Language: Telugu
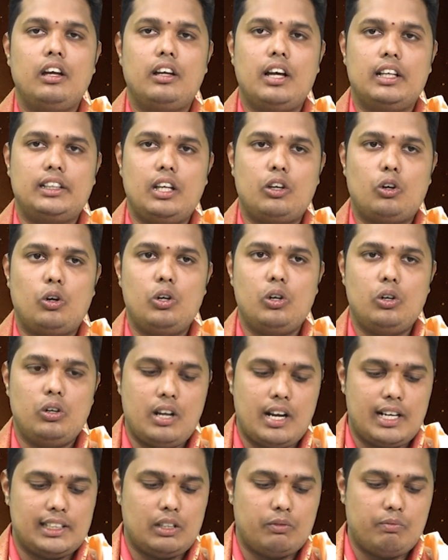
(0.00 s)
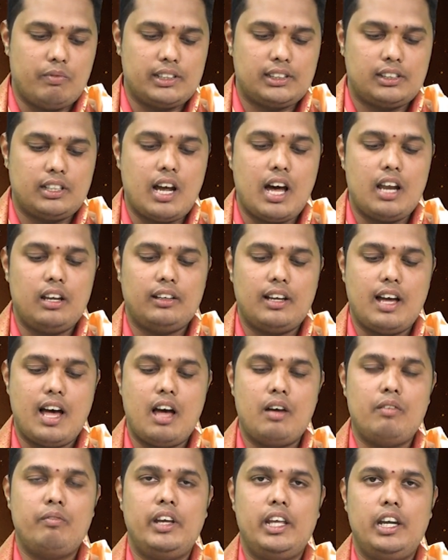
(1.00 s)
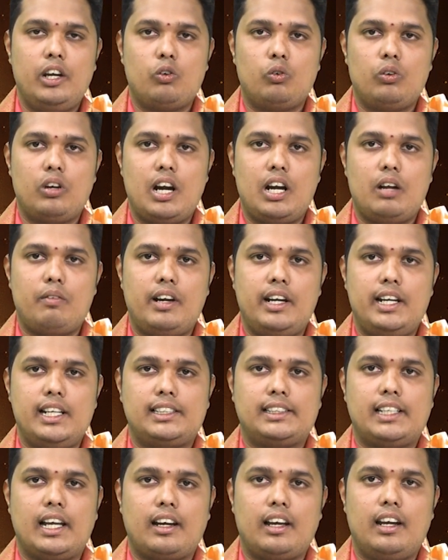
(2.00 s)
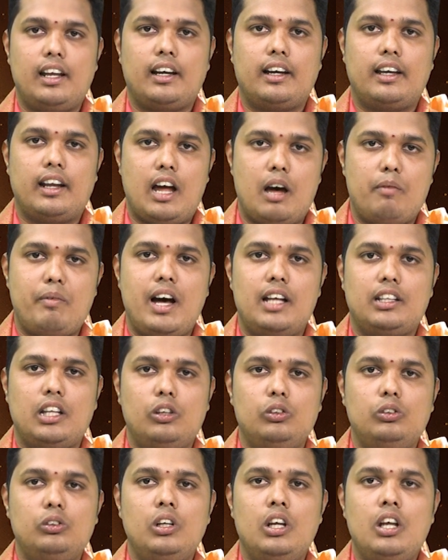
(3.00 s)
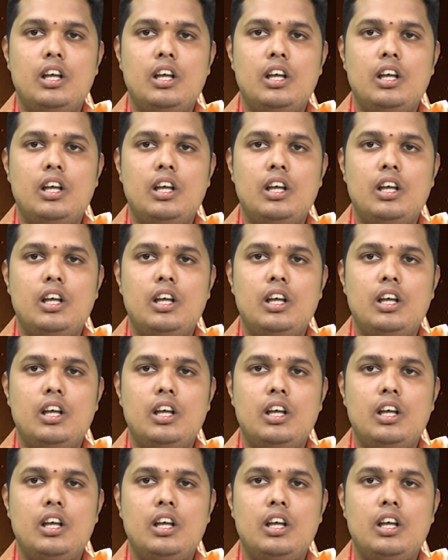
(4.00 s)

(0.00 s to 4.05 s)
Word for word: గత రెండున్నర సంవత్సరాలుగా వీరికి ఉన్నటువంటి సకల గ్రహబాధలు